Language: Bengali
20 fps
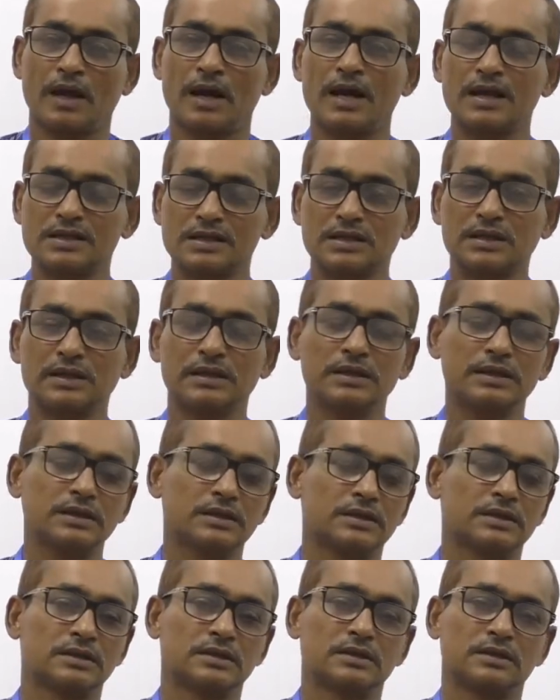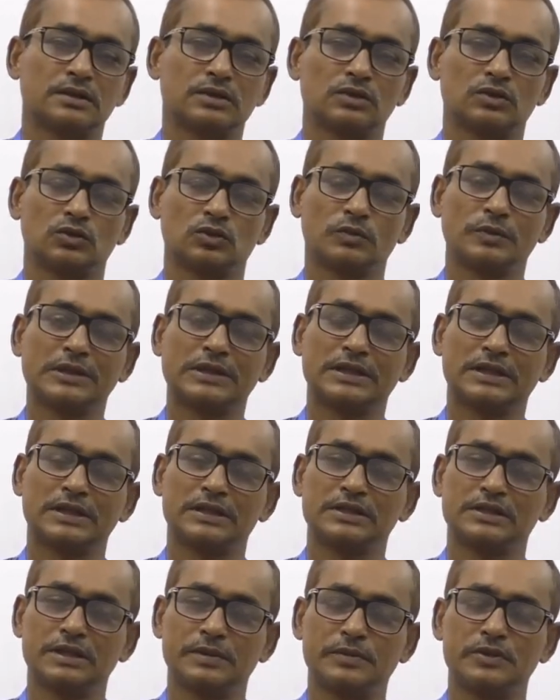আজকে তোমাদের
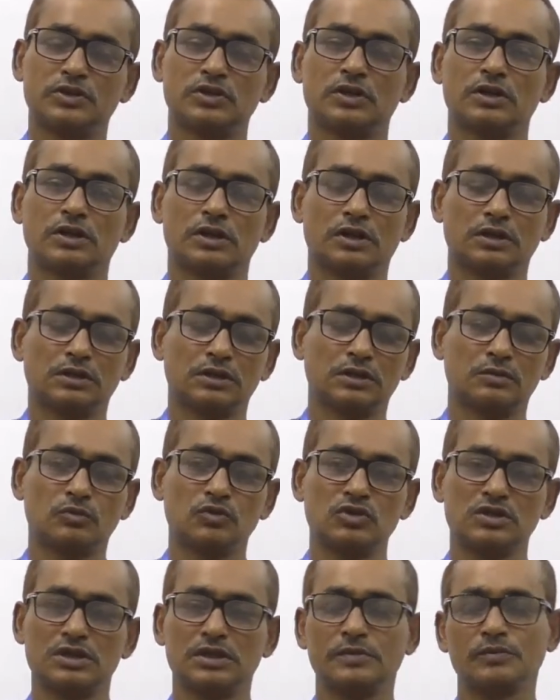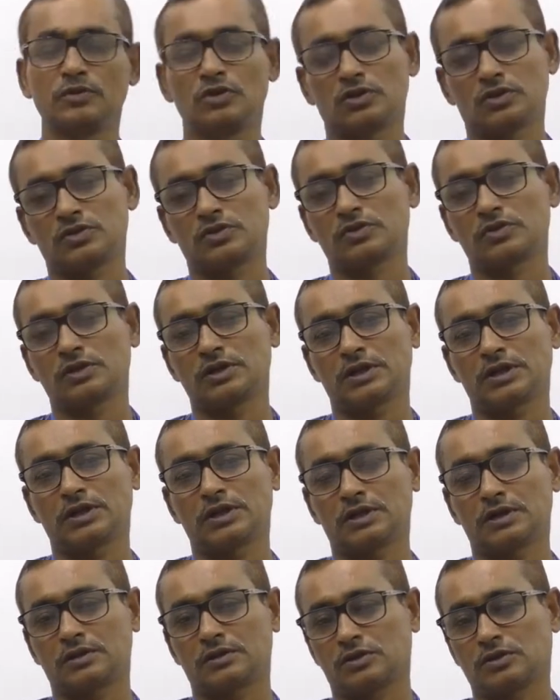যে বিষয়টা অর্থাৎ মুসলিম
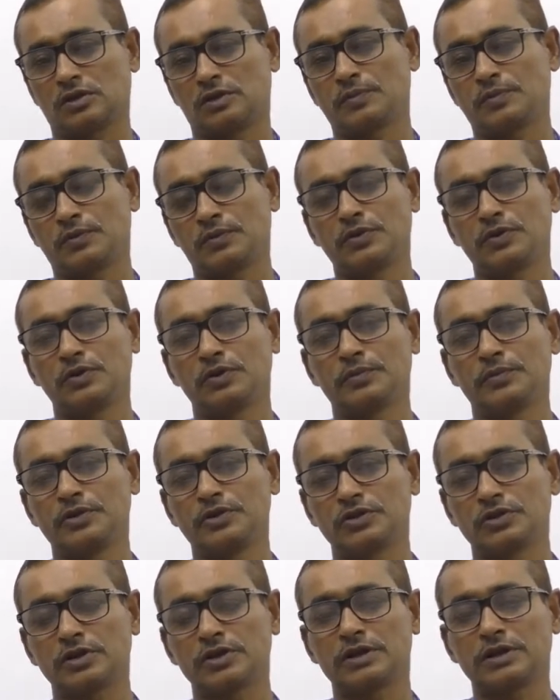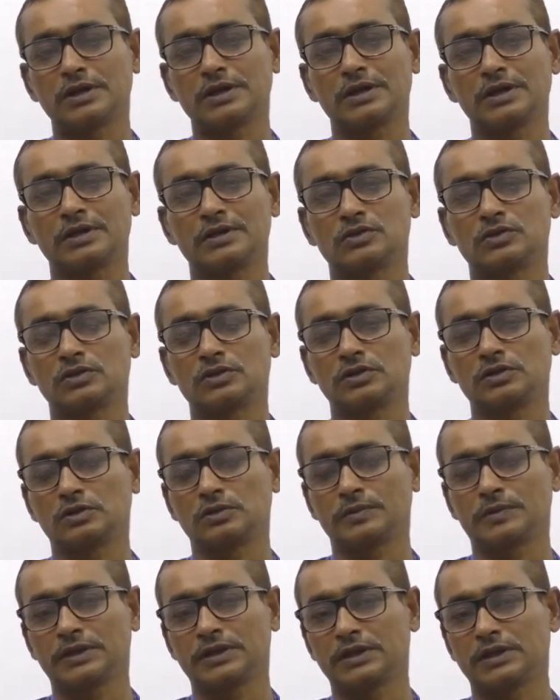দর্শনটার সম্পূর্ণ বিষয়টা যদি
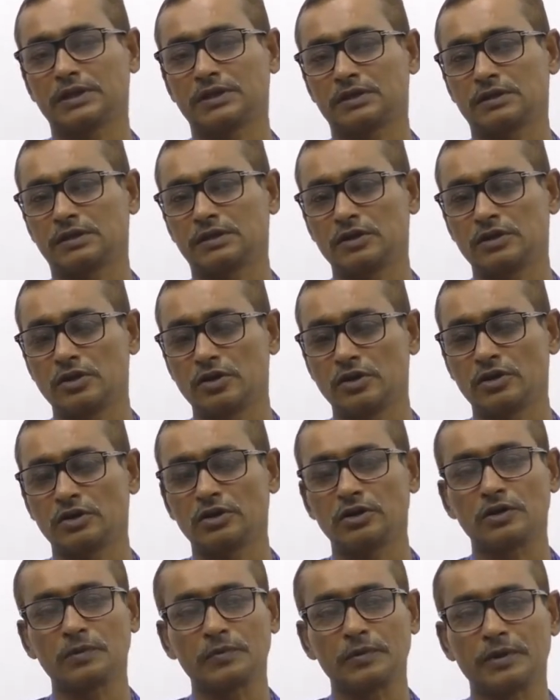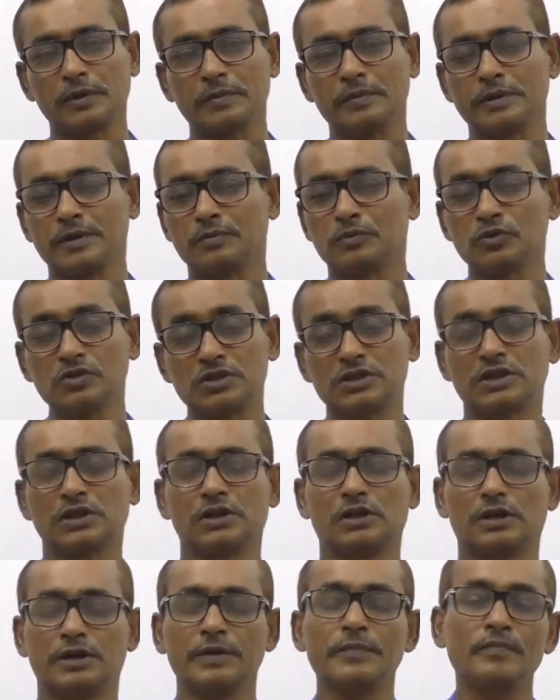তোমাদের হৃদয়ঙ্গম কিংবা বুঝতে
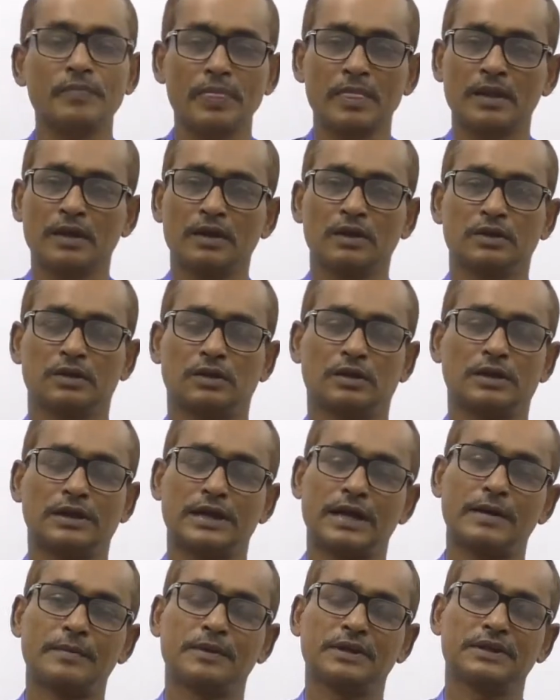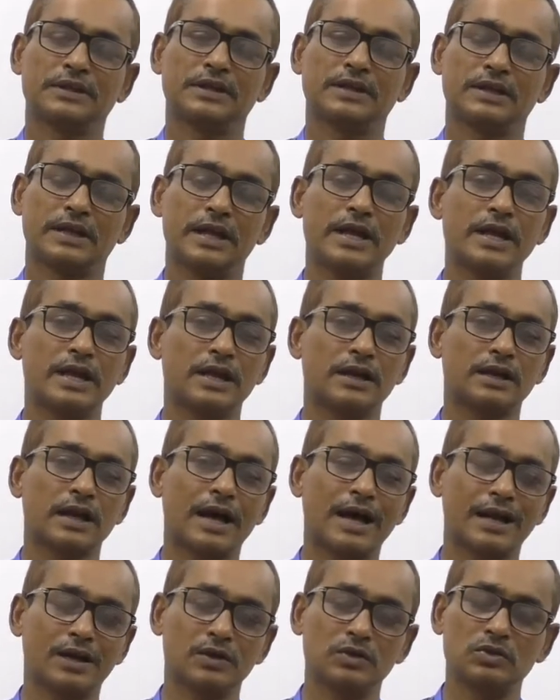হয় তাহলে আমাদের এর
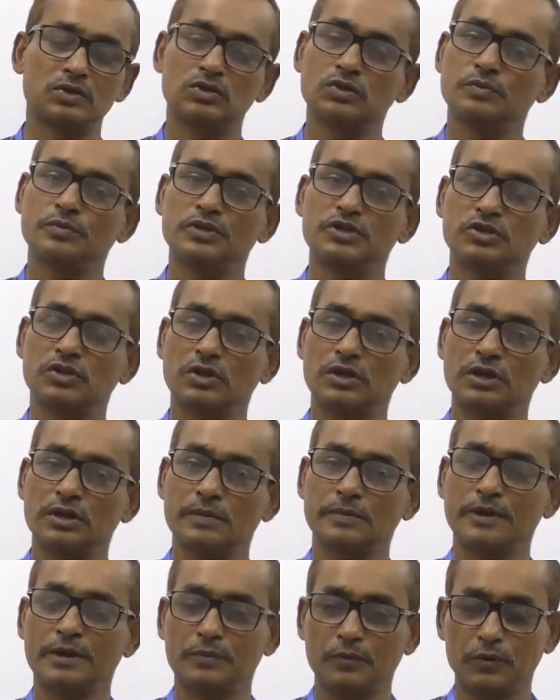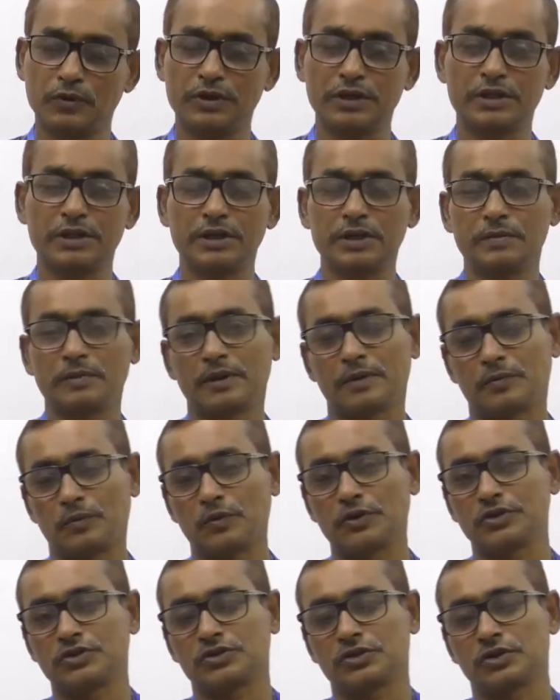আলোচ্য বিষয় বা পরিধি বা
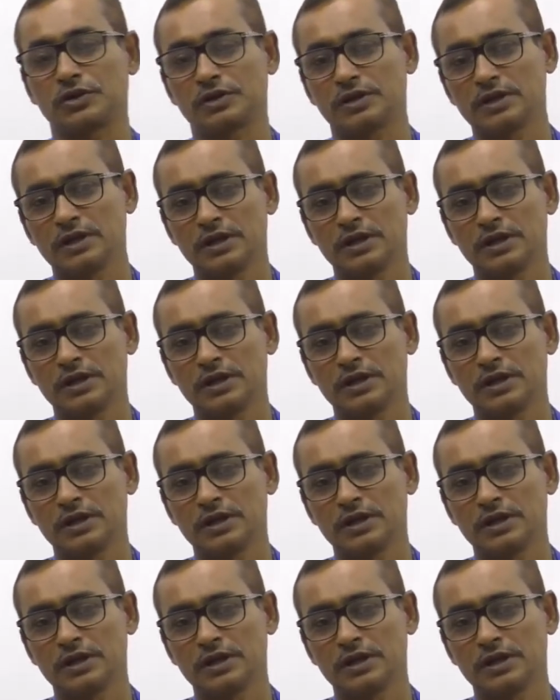পরিসর